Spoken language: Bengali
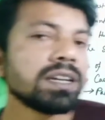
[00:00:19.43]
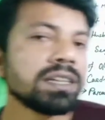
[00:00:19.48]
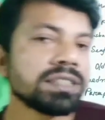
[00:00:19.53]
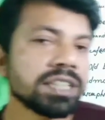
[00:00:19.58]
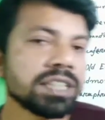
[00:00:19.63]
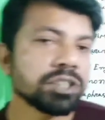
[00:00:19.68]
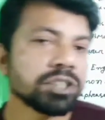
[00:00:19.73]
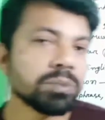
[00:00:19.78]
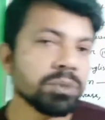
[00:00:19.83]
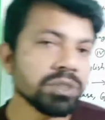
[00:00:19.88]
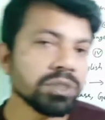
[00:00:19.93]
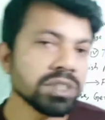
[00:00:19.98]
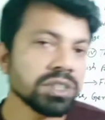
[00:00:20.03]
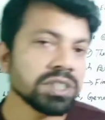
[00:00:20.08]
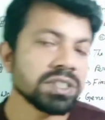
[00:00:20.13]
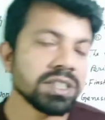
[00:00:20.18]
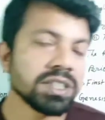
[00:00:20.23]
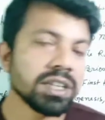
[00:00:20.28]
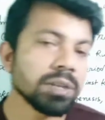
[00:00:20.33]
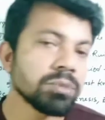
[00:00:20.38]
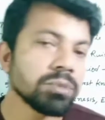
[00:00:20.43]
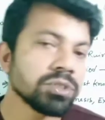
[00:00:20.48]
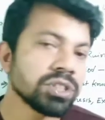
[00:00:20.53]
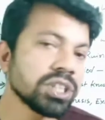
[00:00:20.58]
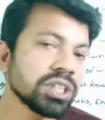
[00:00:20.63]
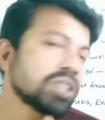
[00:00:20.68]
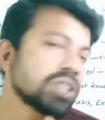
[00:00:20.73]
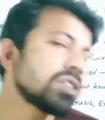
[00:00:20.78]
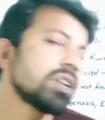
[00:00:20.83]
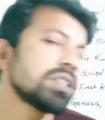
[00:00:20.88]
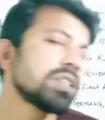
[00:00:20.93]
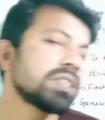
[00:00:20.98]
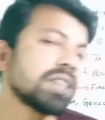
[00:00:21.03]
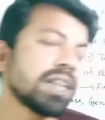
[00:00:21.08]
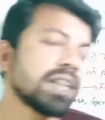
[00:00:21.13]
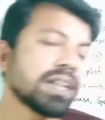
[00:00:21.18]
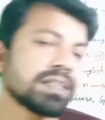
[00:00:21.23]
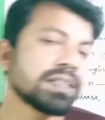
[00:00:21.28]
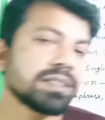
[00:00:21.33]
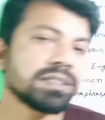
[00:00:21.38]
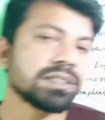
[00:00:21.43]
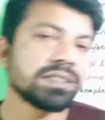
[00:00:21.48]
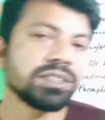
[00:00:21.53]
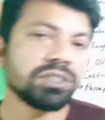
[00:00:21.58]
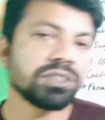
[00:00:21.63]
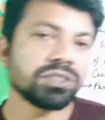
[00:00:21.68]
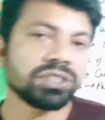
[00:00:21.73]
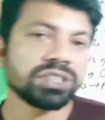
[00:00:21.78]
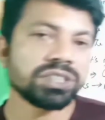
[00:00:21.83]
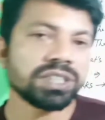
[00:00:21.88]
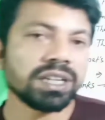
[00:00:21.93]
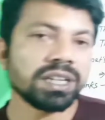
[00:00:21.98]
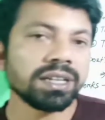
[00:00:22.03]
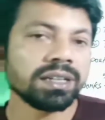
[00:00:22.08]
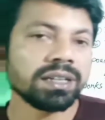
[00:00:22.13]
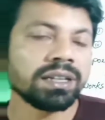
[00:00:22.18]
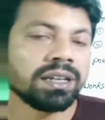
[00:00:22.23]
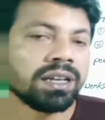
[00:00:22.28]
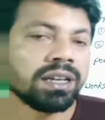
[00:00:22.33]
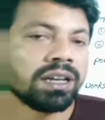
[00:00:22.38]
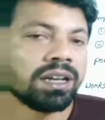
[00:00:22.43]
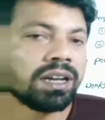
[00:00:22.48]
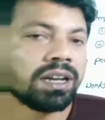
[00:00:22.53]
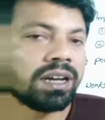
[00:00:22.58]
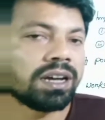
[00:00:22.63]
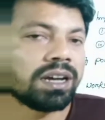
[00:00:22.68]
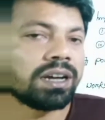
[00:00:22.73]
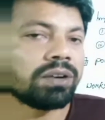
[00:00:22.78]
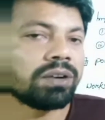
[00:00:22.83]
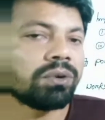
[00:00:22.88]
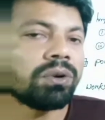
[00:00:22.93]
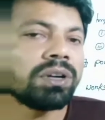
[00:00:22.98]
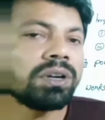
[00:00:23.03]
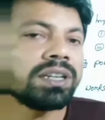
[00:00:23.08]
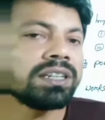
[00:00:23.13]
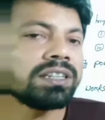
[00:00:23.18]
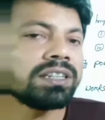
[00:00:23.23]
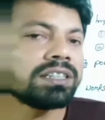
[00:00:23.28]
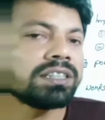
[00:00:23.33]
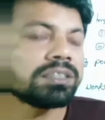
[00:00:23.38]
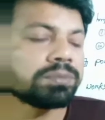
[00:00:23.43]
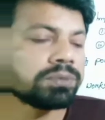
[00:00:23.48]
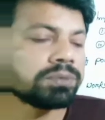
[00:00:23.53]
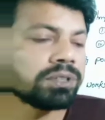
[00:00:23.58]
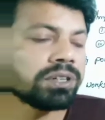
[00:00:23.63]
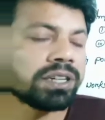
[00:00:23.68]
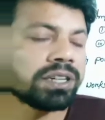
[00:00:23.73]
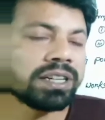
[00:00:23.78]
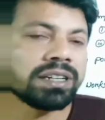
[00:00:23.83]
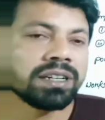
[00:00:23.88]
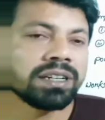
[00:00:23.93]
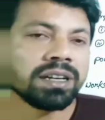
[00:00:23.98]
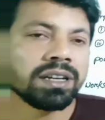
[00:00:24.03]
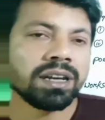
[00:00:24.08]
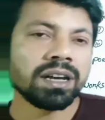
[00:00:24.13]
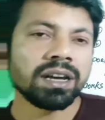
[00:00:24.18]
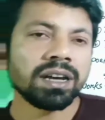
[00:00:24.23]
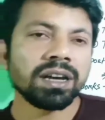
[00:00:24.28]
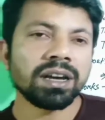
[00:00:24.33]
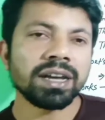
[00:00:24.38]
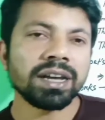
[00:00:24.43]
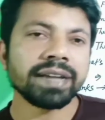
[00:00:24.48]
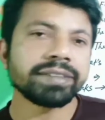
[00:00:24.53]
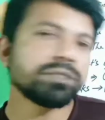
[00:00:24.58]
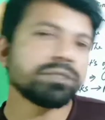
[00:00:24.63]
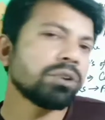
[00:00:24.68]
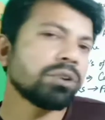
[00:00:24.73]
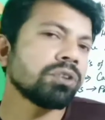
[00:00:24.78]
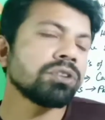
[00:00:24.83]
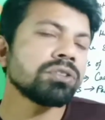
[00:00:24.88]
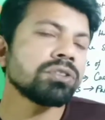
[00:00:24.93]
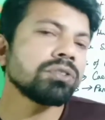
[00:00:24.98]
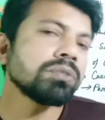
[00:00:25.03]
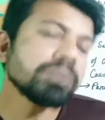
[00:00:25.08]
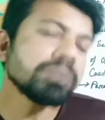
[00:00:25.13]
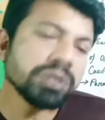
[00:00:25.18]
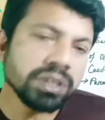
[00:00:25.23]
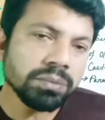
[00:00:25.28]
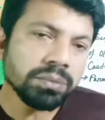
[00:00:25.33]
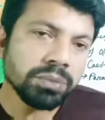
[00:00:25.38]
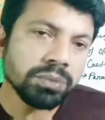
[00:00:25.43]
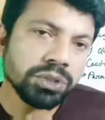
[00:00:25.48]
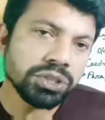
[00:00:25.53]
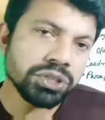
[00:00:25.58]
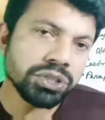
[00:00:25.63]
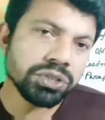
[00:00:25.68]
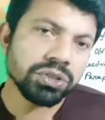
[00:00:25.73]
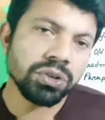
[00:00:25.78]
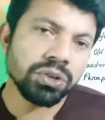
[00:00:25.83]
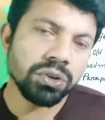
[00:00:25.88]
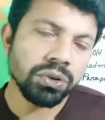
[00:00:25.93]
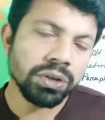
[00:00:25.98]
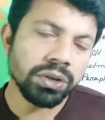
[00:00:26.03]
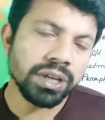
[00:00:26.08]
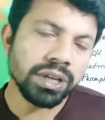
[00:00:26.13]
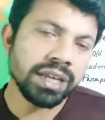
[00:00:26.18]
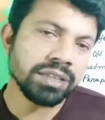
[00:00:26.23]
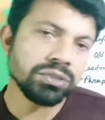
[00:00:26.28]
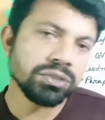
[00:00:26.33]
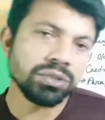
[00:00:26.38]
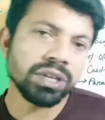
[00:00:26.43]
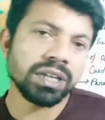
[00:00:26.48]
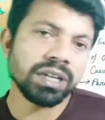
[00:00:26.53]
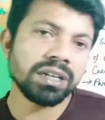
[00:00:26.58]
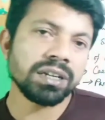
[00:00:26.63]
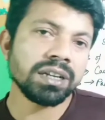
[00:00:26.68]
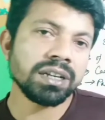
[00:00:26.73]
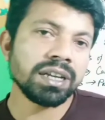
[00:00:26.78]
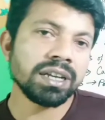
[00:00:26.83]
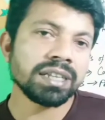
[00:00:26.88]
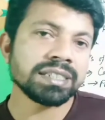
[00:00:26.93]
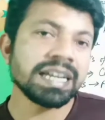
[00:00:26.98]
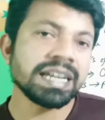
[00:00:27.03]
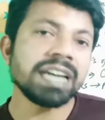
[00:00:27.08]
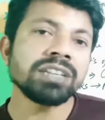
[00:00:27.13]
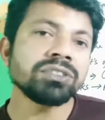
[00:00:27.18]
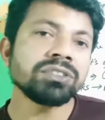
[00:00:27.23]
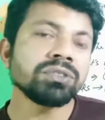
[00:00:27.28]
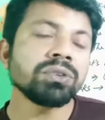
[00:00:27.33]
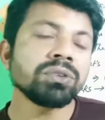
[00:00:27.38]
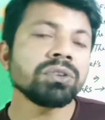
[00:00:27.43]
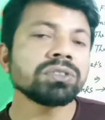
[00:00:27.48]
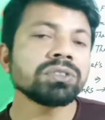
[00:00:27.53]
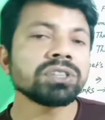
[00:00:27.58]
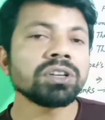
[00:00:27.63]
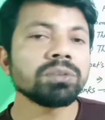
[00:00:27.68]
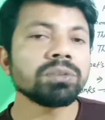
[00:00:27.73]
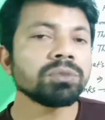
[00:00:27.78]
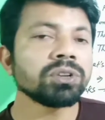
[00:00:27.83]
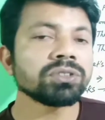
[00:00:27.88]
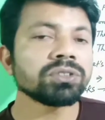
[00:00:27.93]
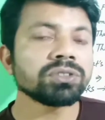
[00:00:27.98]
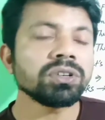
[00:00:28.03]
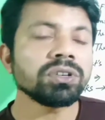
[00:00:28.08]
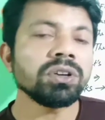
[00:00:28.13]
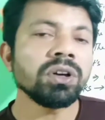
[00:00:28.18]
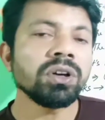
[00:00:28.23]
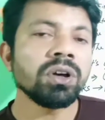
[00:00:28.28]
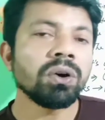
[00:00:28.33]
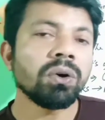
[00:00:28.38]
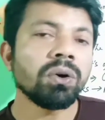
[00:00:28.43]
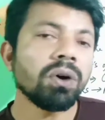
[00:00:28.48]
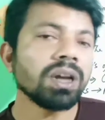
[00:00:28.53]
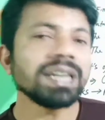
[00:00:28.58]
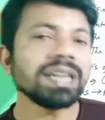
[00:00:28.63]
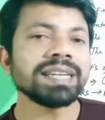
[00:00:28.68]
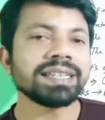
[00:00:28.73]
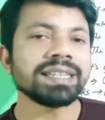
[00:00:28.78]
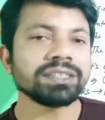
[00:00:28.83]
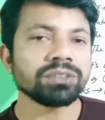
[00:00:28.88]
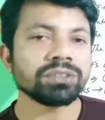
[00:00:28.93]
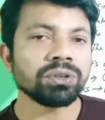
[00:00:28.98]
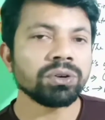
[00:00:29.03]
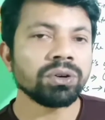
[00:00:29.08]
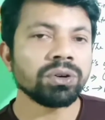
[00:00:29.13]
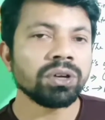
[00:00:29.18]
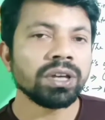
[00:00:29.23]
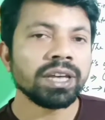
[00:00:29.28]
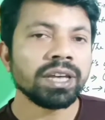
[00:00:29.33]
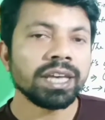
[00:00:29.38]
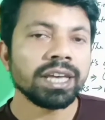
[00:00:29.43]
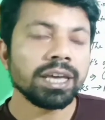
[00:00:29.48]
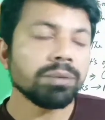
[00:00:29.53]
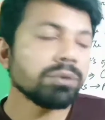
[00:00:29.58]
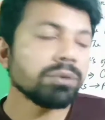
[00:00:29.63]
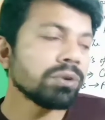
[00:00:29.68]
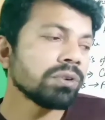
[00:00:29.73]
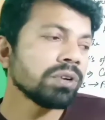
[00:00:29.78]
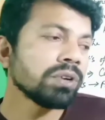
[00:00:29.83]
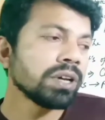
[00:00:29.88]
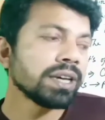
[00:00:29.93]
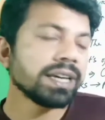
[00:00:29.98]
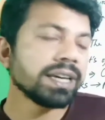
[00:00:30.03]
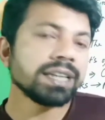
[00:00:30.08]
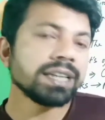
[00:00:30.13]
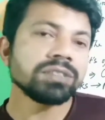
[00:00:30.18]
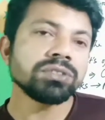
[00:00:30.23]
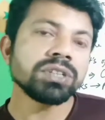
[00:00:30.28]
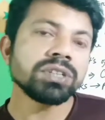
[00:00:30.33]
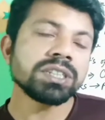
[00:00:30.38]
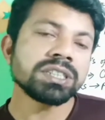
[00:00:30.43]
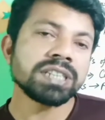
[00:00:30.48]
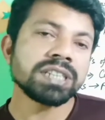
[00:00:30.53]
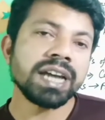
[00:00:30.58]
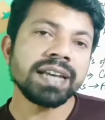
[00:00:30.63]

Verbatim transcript: চারশো থেকে এবং শেষ হয় এক সালে ওল্ড ইংলিশ পিরিয়ডের একটি অন্যতম প্রধান বৈশিষ্ট্য হলো এই যুগের সাহিত্যগুলো ছিল মূলত অলিখিত এবং এ যুগের